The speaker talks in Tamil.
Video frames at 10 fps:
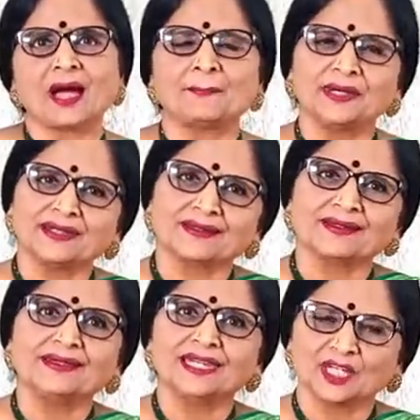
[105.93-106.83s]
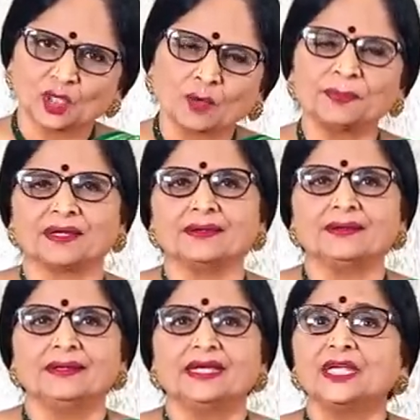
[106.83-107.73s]
அப்படிங்கிறது தான் இன்றைக்கி டாபிக்
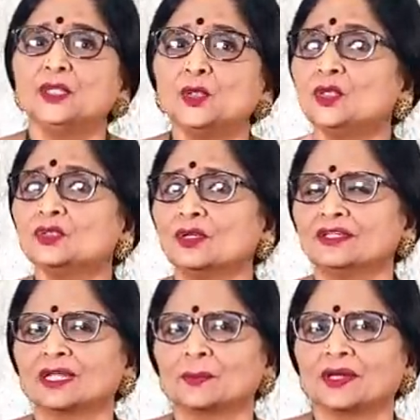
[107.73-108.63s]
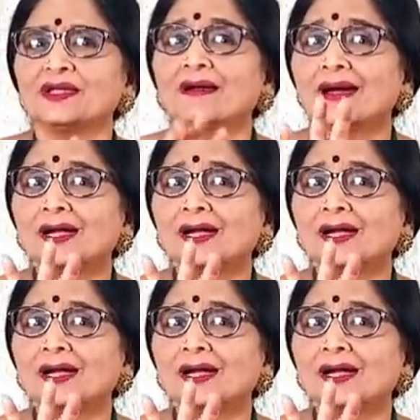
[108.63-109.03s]
இன்னொன்று சொல்லித்தர போகிறேன்